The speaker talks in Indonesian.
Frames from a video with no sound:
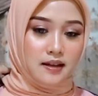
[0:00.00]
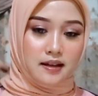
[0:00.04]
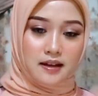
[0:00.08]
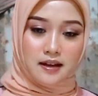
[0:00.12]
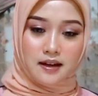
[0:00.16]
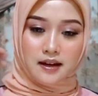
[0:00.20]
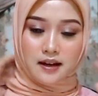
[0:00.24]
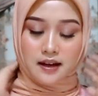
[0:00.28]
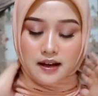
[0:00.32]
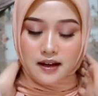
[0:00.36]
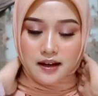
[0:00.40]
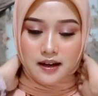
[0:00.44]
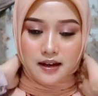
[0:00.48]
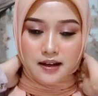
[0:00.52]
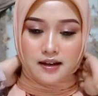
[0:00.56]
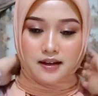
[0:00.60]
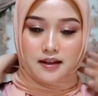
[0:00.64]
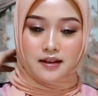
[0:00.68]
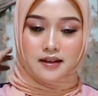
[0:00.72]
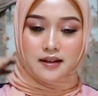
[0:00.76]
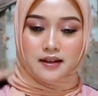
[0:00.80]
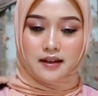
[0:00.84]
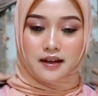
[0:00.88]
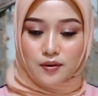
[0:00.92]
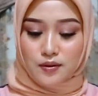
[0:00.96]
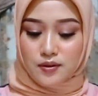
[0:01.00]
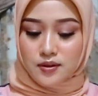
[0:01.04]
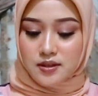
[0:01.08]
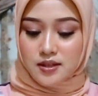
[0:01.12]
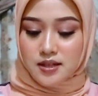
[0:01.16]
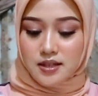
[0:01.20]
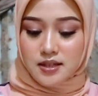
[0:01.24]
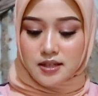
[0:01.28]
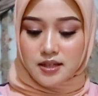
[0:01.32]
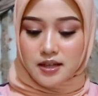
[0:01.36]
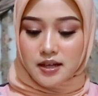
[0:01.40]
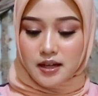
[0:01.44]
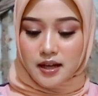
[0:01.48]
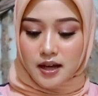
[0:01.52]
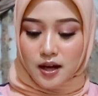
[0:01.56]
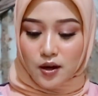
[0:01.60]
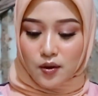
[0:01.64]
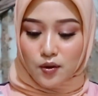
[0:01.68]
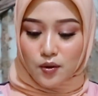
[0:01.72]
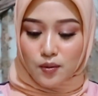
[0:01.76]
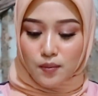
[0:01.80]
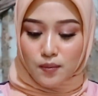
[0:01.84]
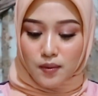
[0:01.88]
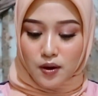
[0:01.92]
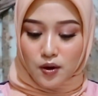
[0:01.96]
ya terus di sini
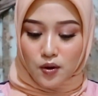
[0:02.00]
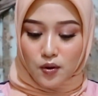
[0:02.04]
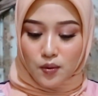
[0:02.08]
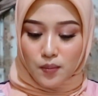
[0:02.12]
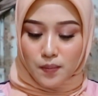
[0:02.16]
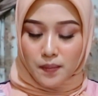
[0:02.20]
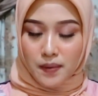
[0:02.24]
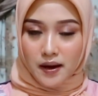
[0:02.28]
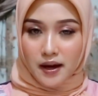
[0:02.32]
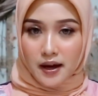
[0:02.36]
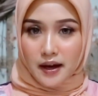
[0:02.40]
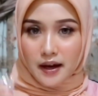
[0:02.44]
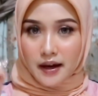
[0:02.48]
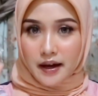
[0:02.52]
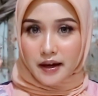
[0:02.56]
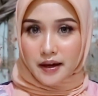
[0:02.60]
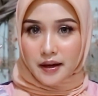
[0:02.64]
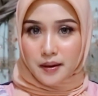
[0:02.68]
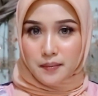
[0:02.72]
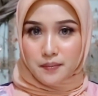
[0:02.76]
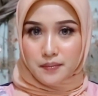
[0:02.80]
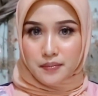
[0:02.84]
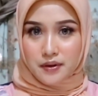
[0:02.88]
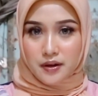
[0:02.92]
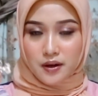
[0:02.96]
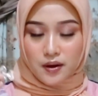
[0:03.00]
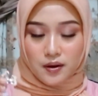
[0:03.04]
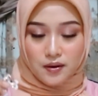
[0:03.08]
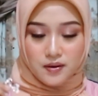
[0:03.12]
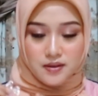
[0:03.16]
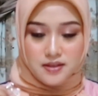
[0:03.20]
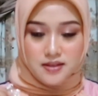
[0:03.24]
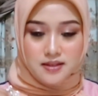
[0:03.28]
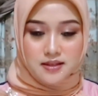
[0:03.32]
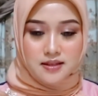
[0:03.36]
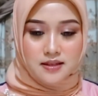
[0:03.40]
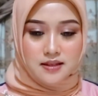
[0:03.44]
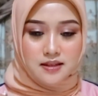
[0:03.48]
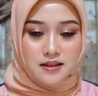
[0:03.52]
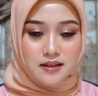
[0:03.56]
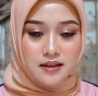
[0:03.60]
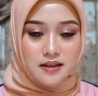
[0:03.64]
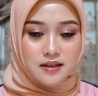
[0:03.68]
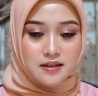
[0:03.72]
aku mau pakai bros